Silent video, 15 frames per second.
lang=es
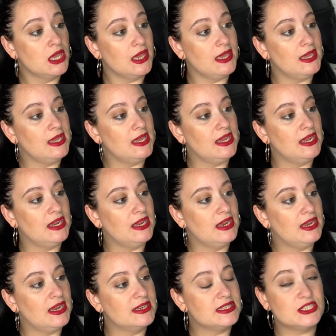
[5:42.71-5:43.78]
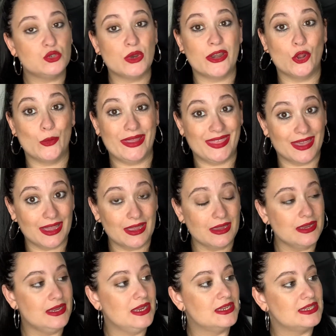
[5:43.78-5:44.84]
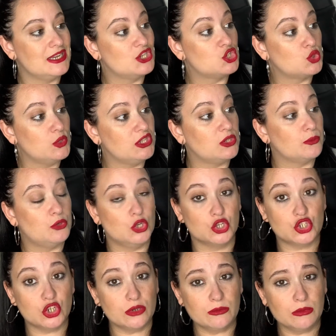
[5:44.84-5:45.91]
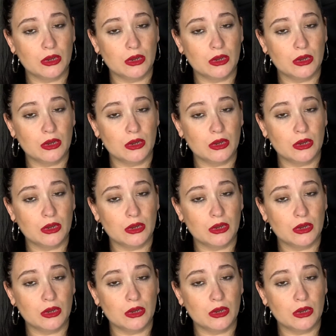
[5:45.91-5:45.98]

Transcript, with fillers: Eh, esta es una novedad y es el Sweet Blossom.